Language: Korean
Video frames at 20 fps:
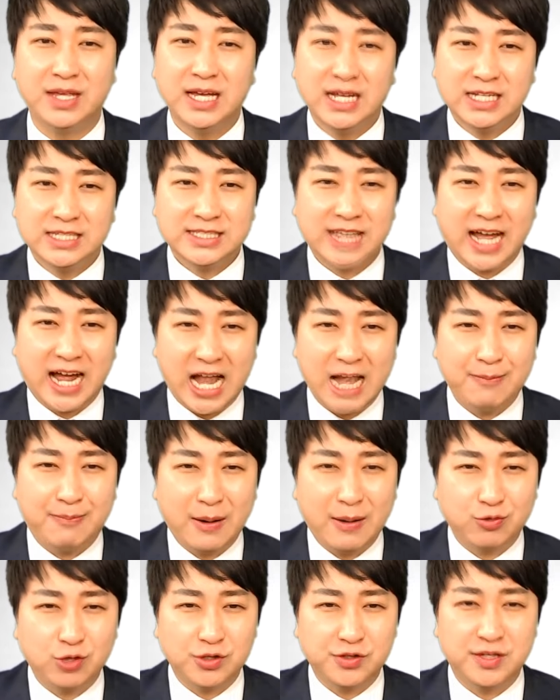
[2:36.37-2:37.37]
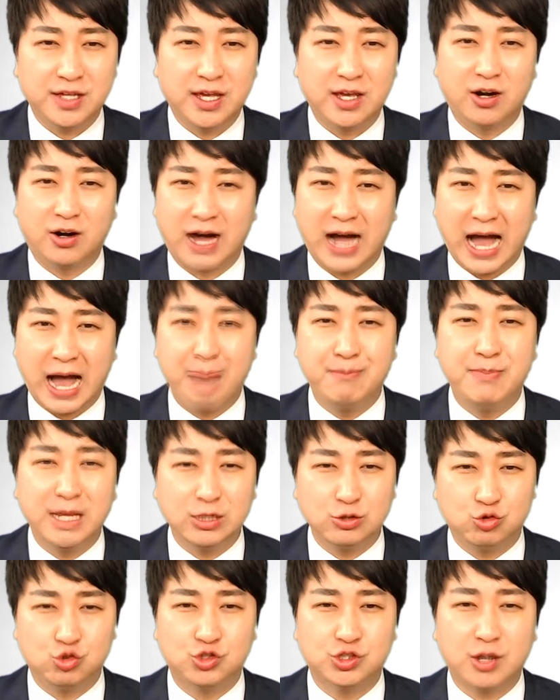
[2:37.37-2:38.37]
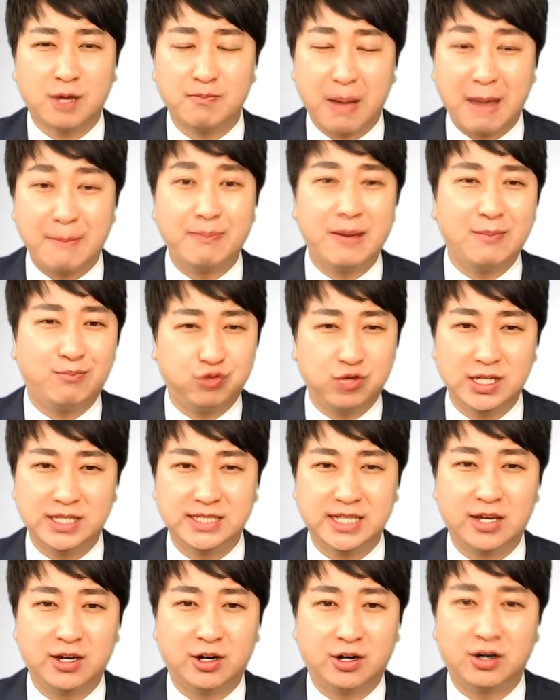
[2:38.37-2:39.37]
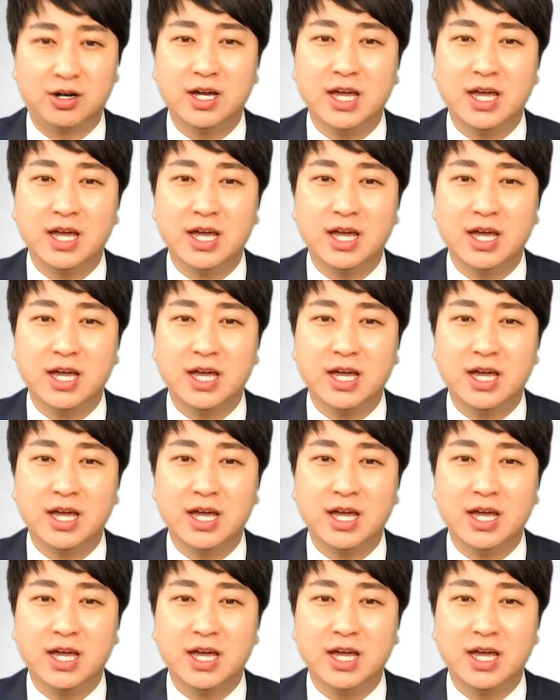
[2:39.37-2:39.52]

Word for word: 자 알파 플러스에요 암백 6천 만만 플랜이에요.